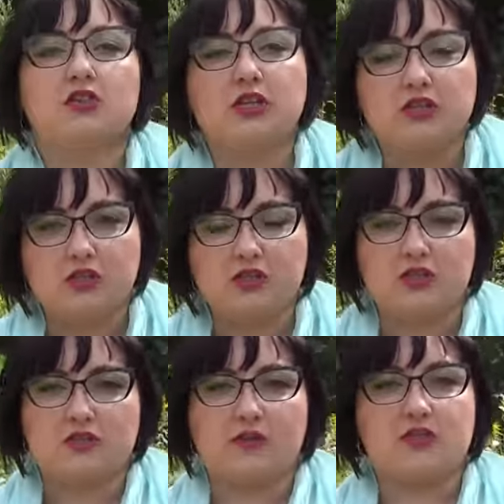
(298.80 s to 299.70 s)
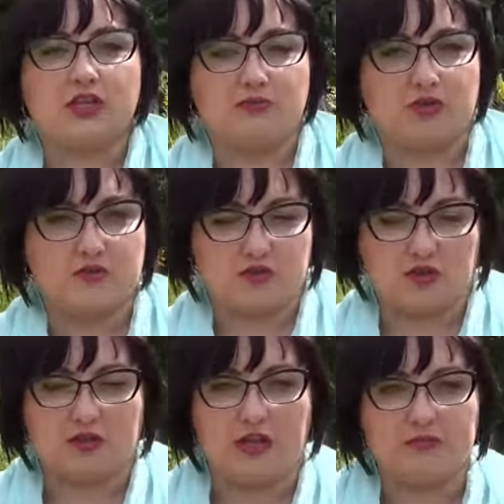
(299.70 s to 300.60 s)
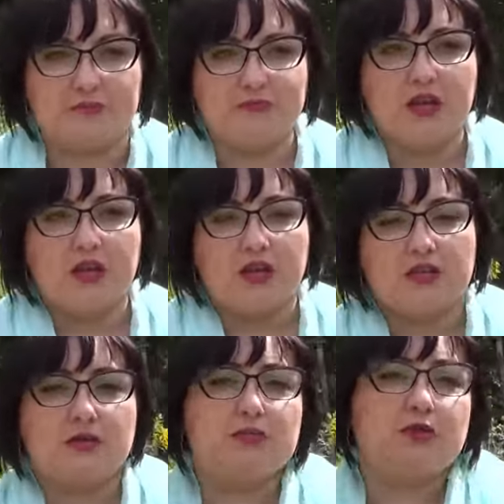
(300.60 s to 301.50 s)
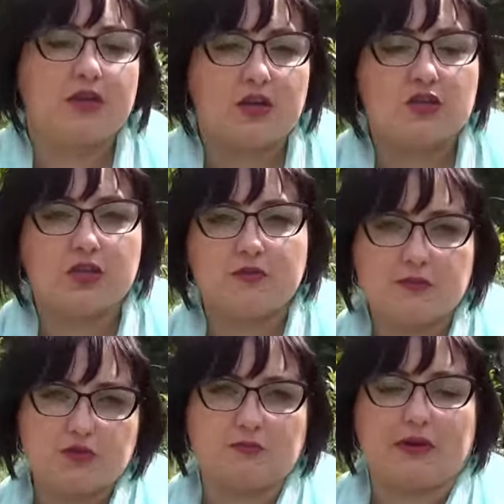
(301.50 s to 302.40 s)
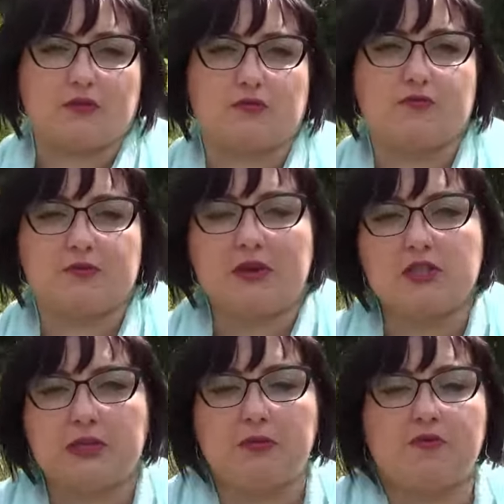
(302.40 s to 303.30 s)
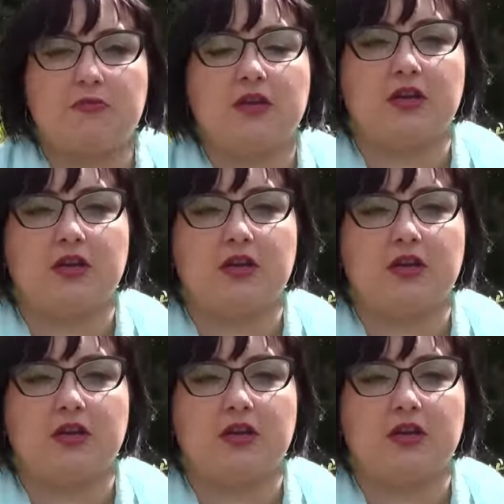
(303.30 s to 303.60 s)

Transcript: żenili się z wiejskimi dziewczętami. Nie było inaczej i w tym przypadku. Wyspiański bowiem